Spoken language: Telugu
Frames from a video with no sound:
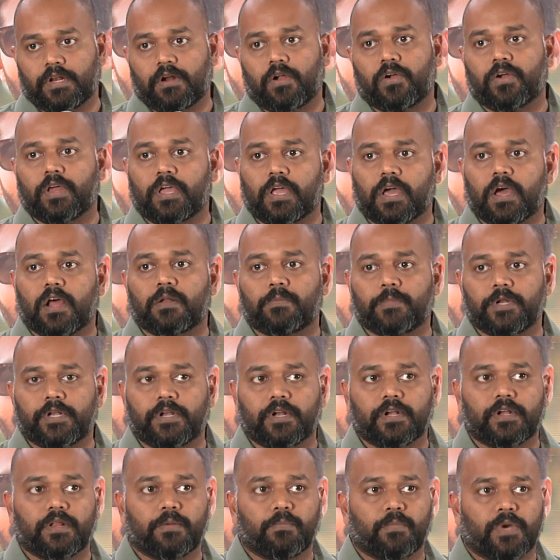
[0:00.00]
రావడం కారణం
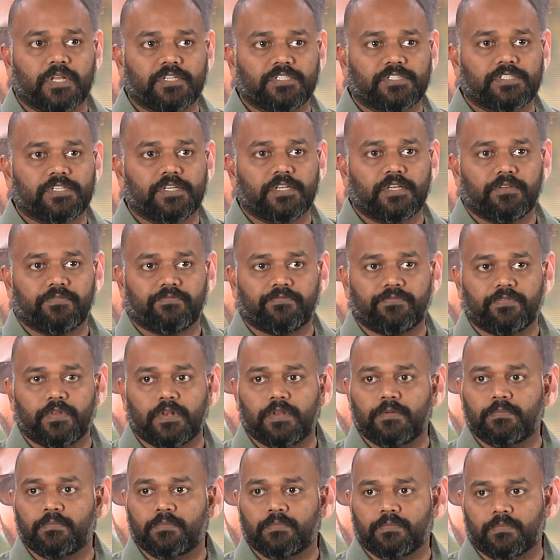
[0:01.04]
ఏంటంటే మంచి
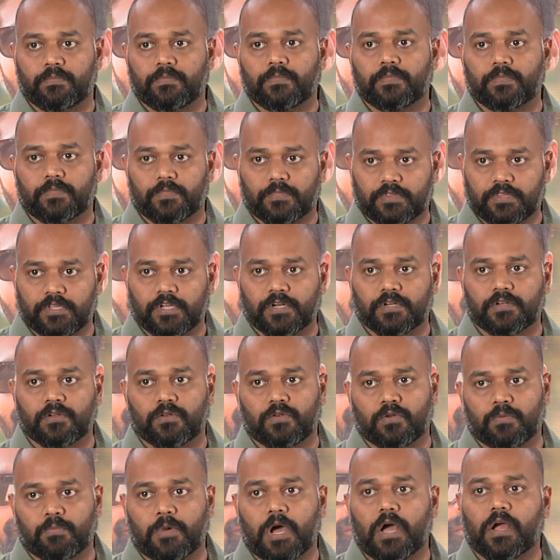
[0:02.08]
ఫిలిం
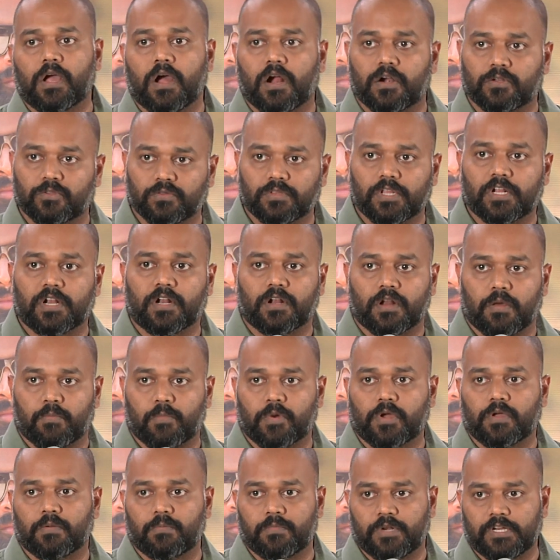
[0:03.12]
థియేటర్లో బాగా ఆడుతుందన్న
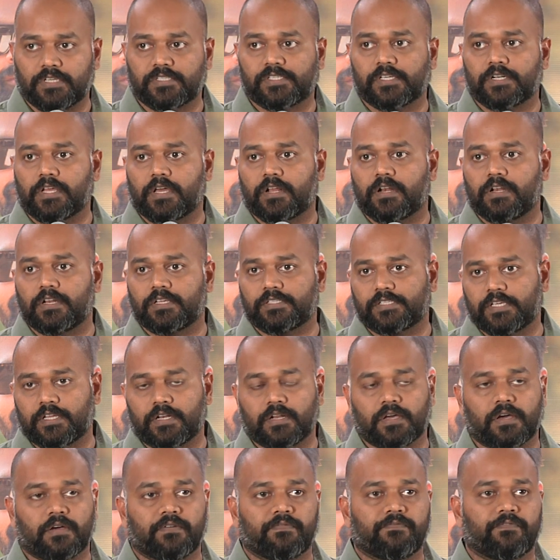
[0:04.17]
నమ్మకం రీసెంట్గా రిలీజ్ అయిన
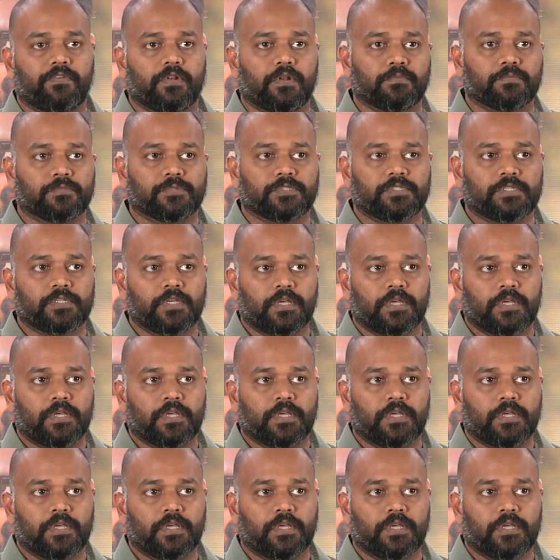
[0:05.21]
ఫిల్మ్స్